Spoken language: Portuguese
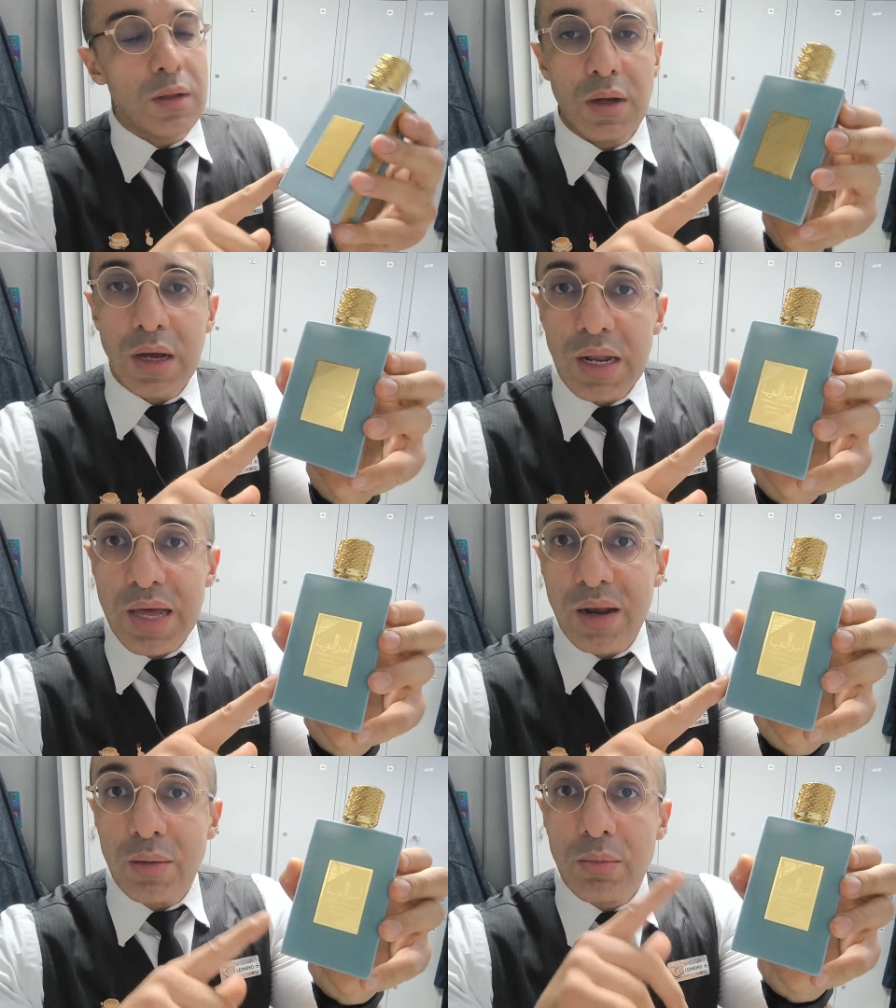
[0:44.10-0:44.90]

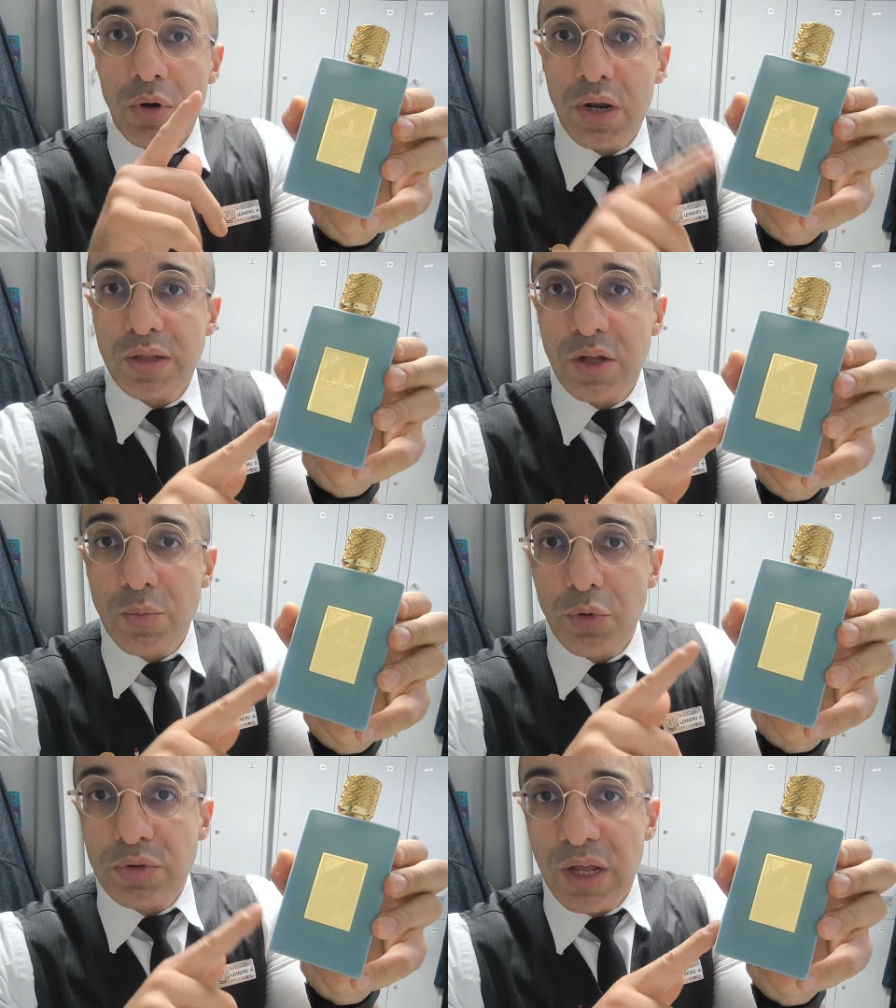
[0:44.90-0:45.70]
Galera, bora
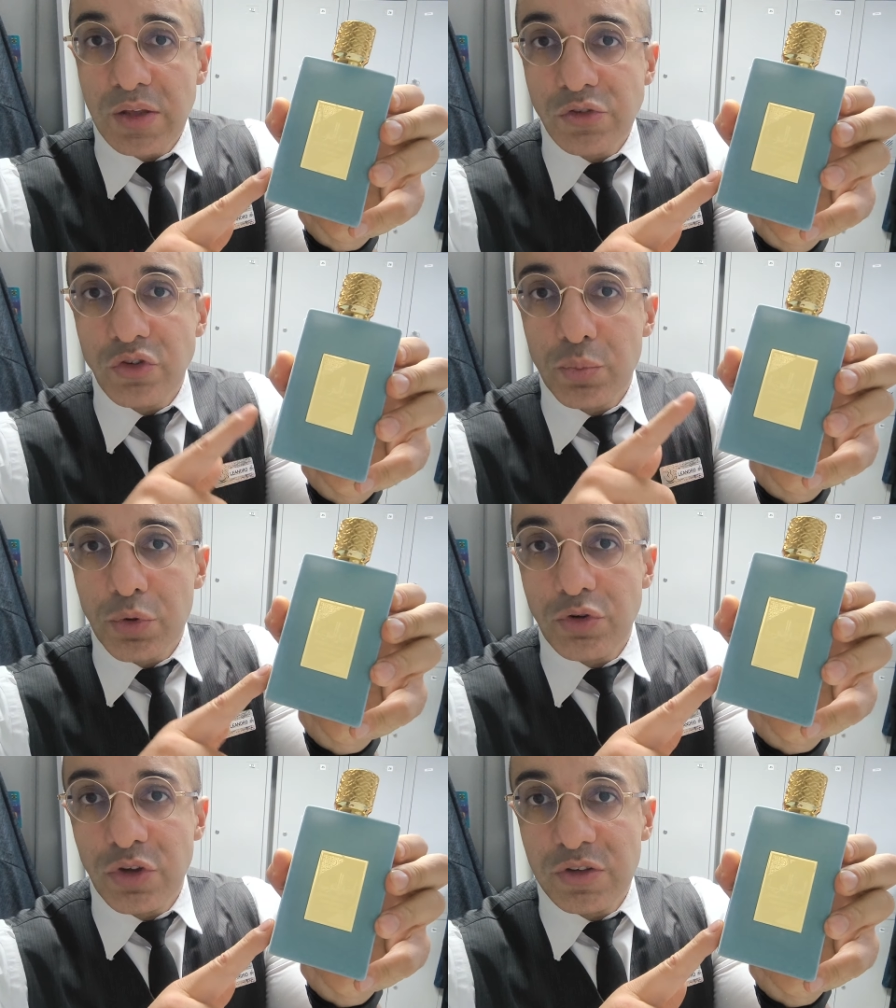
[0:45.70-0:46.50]
então pro teste de
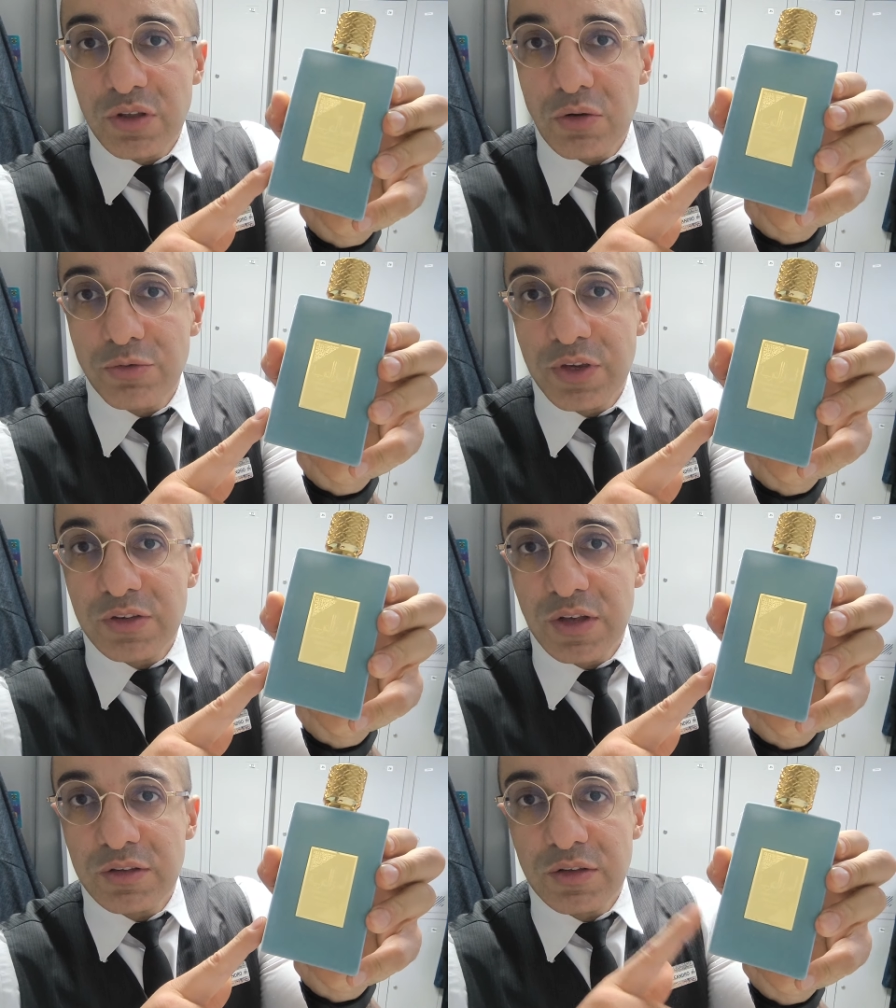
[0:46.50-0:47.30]
projeção,
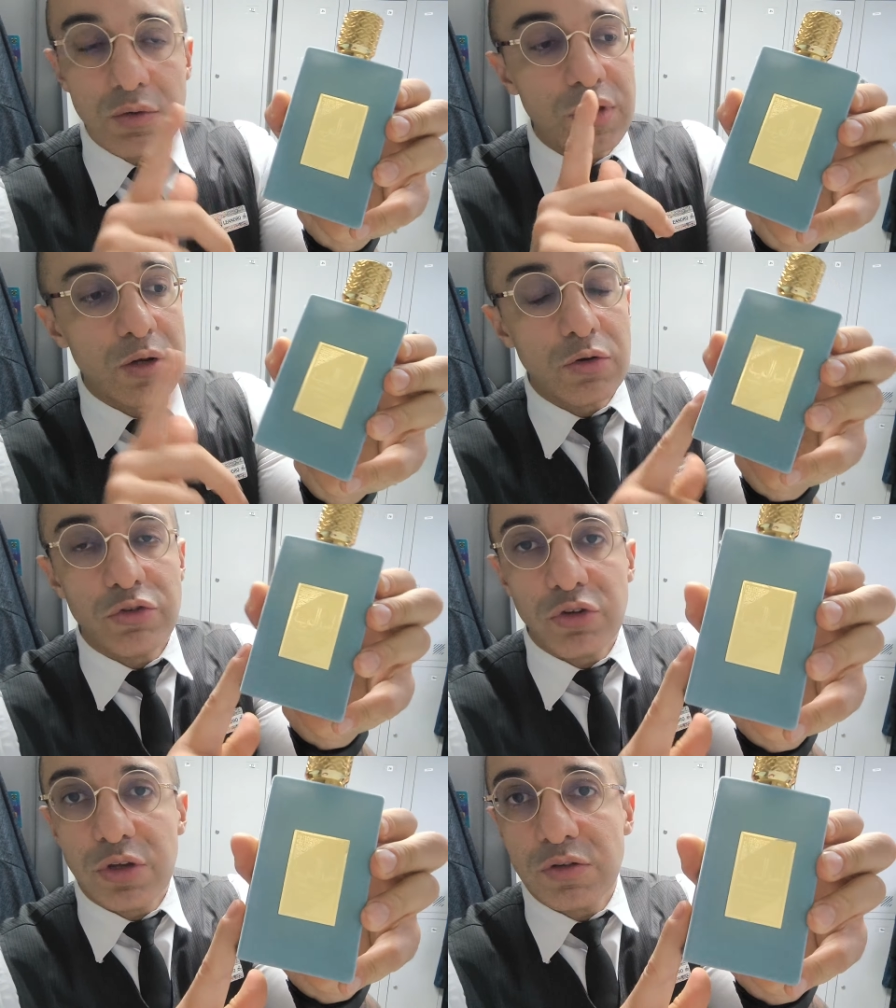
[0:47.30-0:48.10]
fixação e
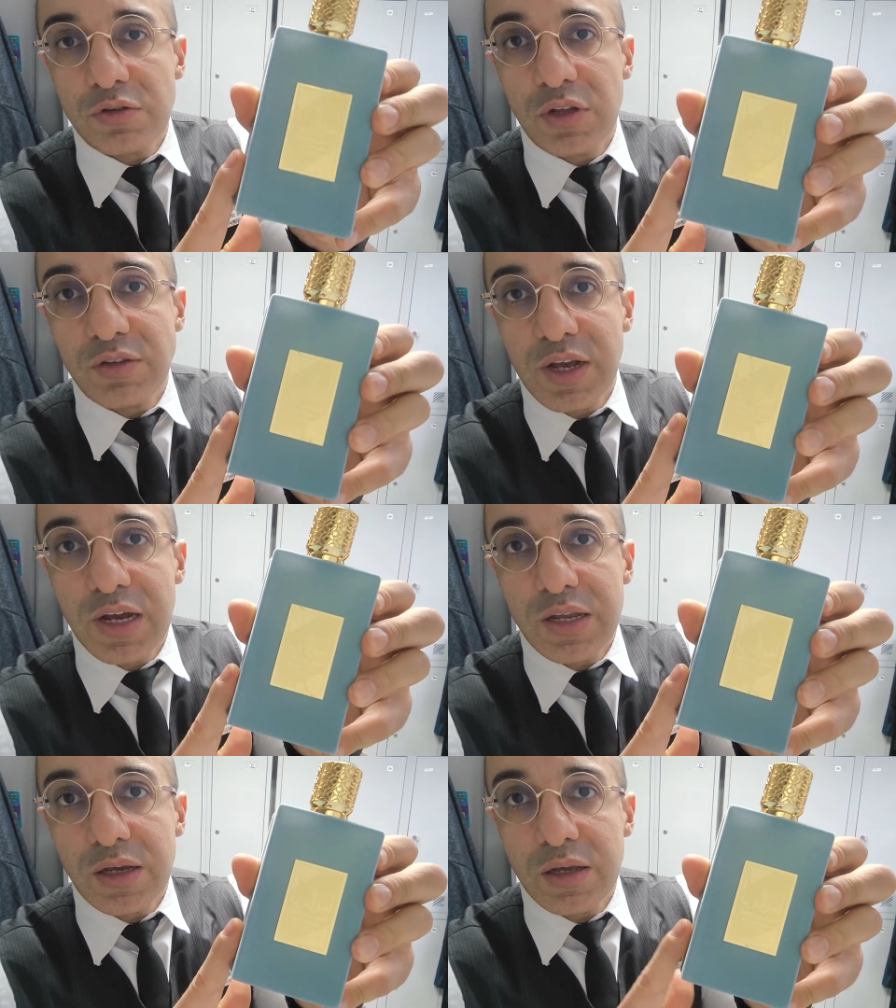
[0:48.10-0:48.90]
elogios desse
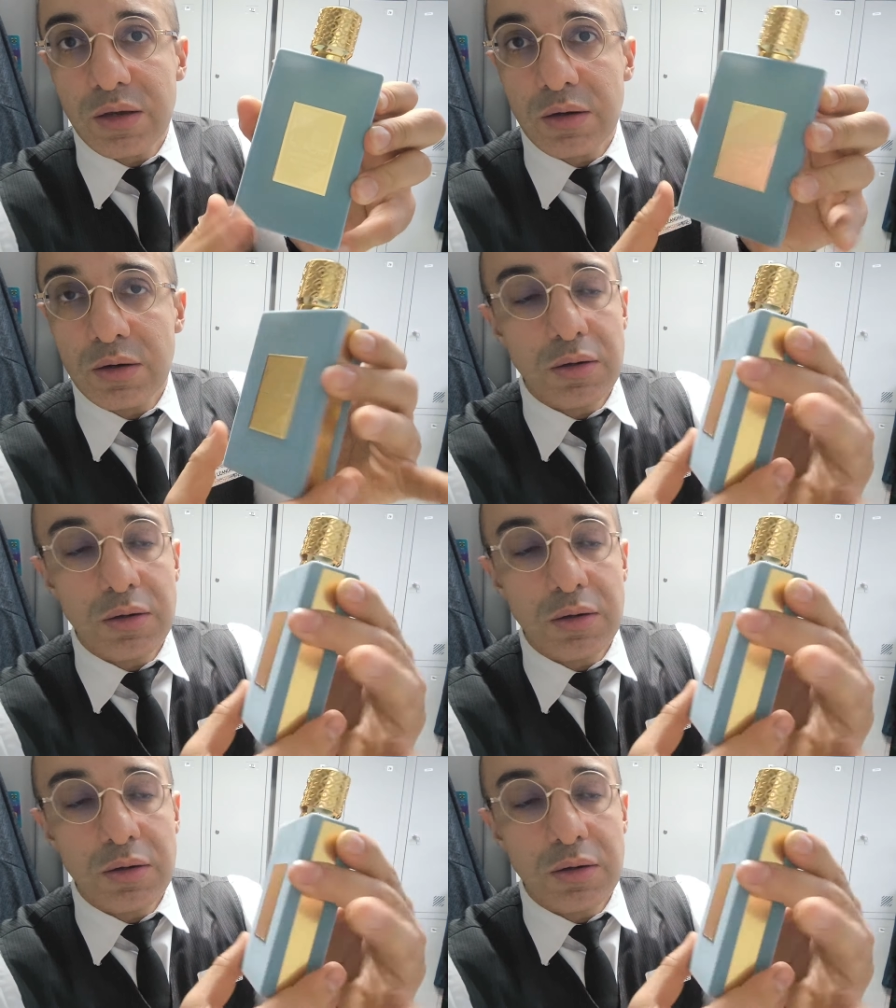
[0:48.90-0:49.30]
carinha aqui, ó.